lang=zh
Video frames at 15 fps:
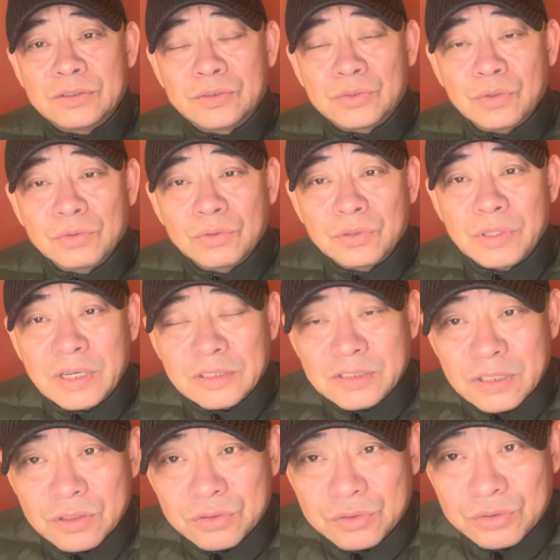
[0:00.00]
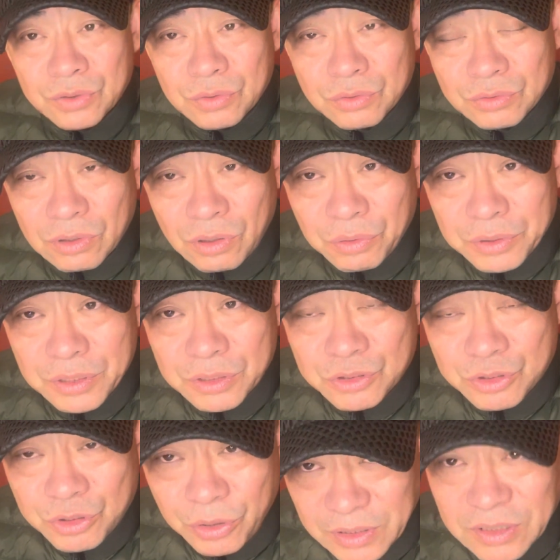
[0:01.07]
中共中央政治局工作会议
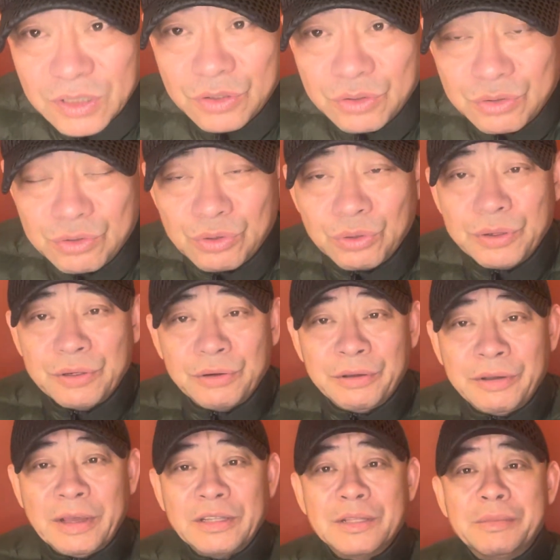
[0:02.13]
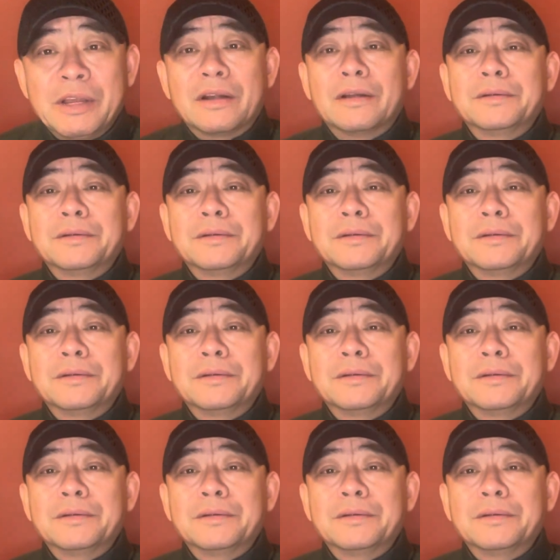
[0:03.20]
全体与会人员的面，